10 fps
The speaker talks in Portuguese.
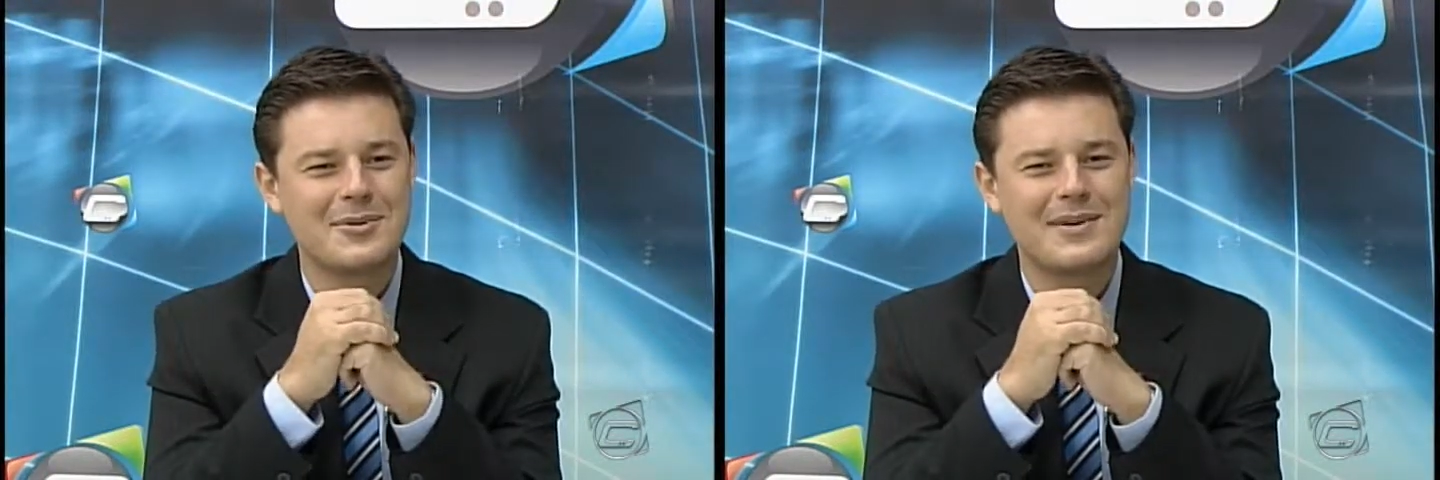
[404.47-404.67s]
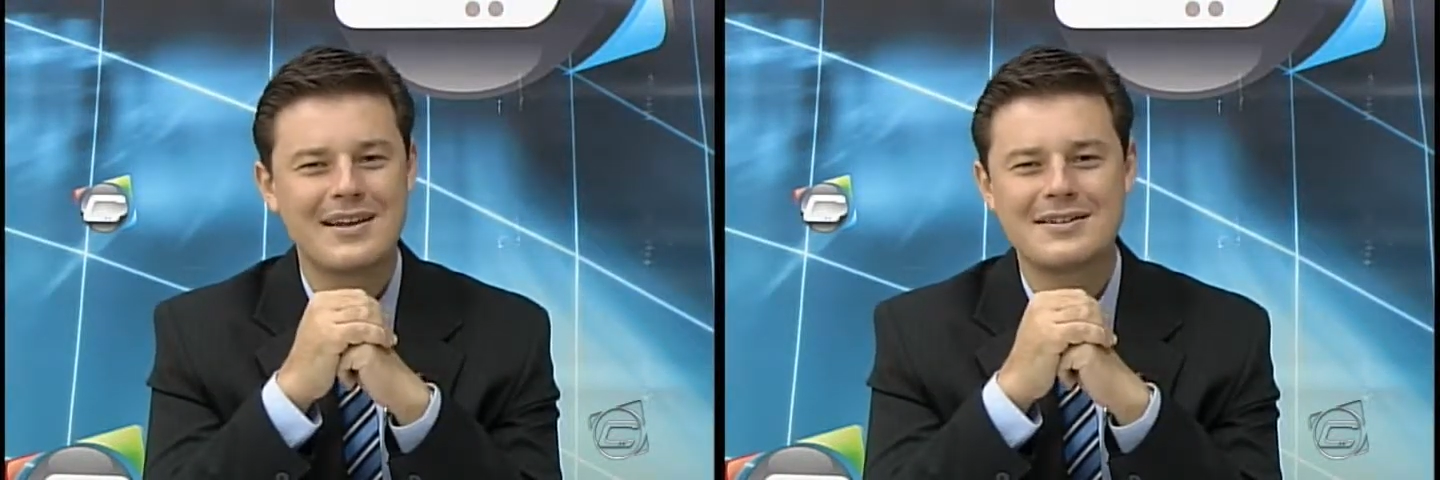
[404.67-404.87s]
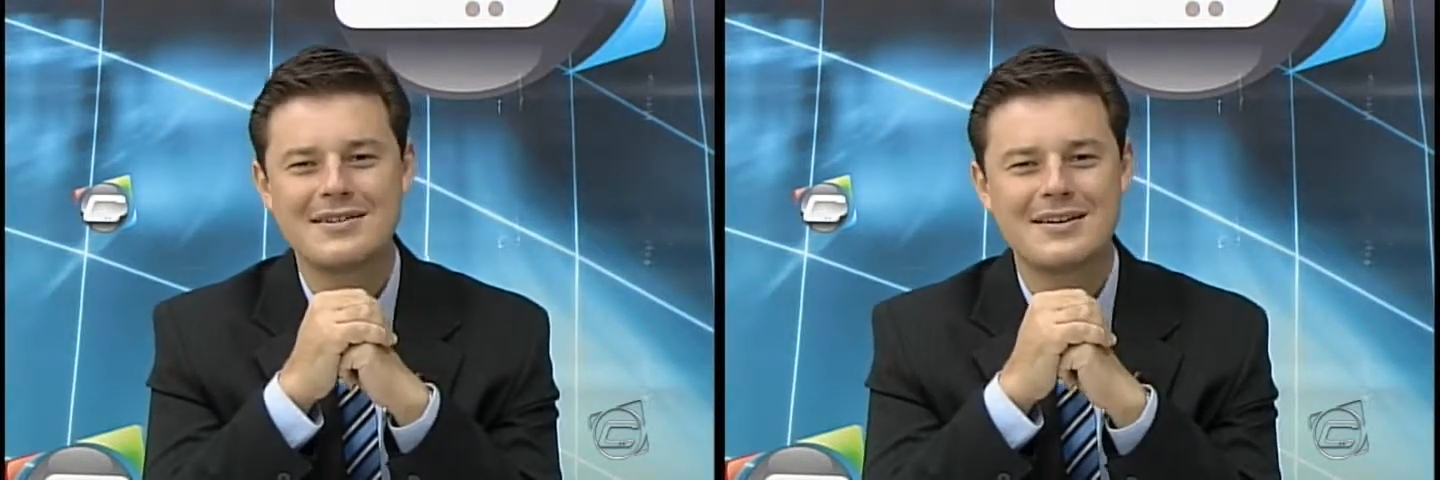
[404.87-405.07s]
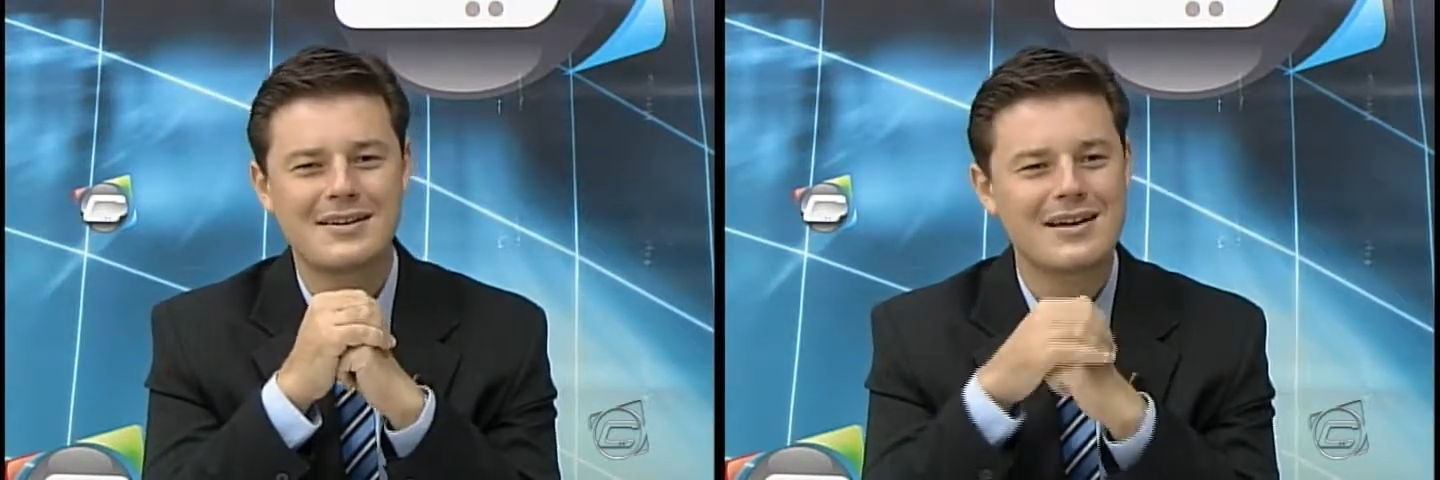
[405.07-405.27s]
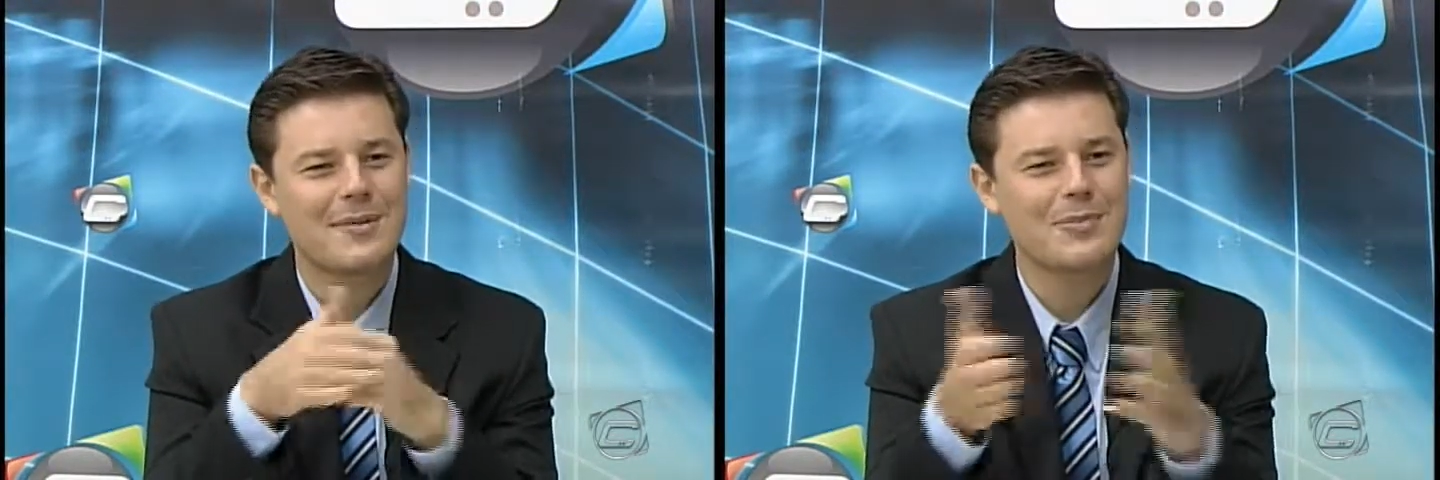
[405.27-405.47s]
a mobilete
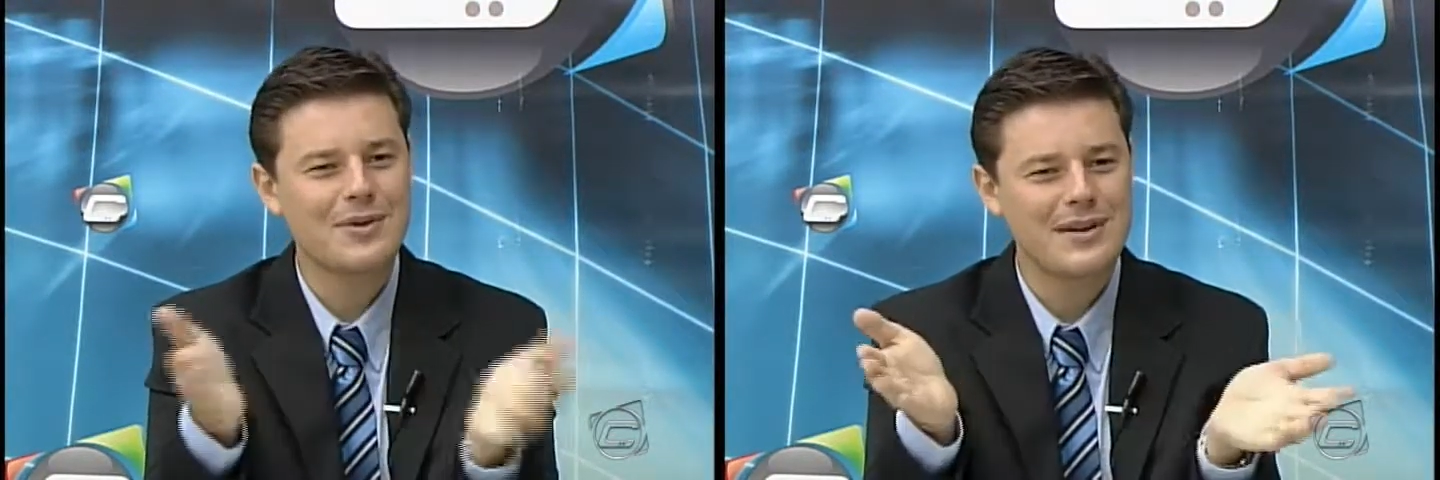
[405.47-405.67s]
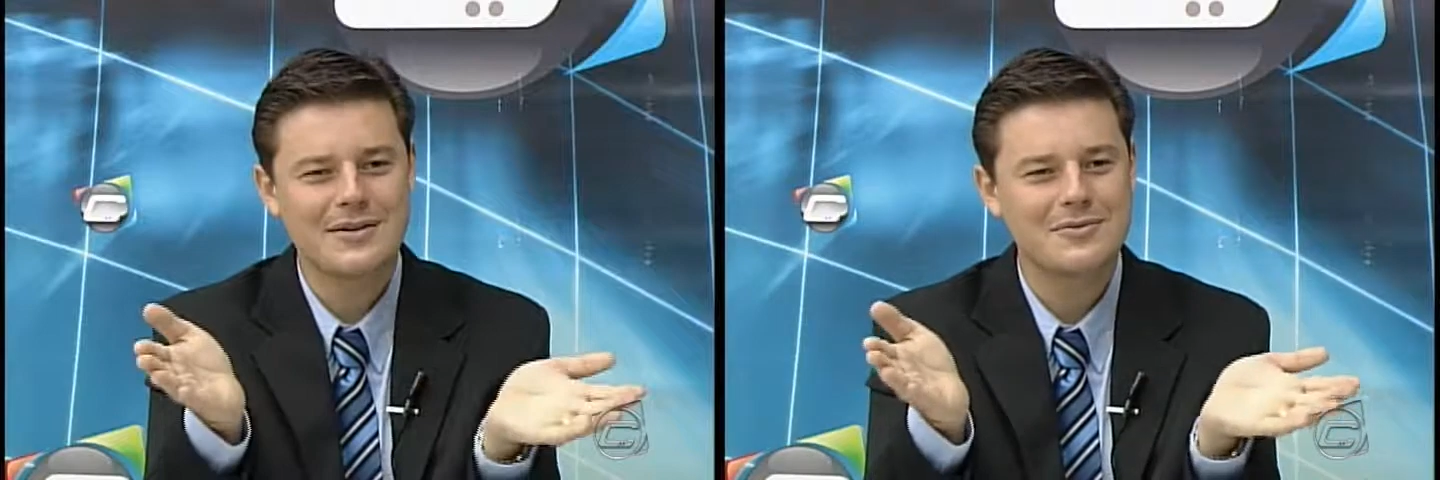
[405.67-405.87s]
né, acabou, né?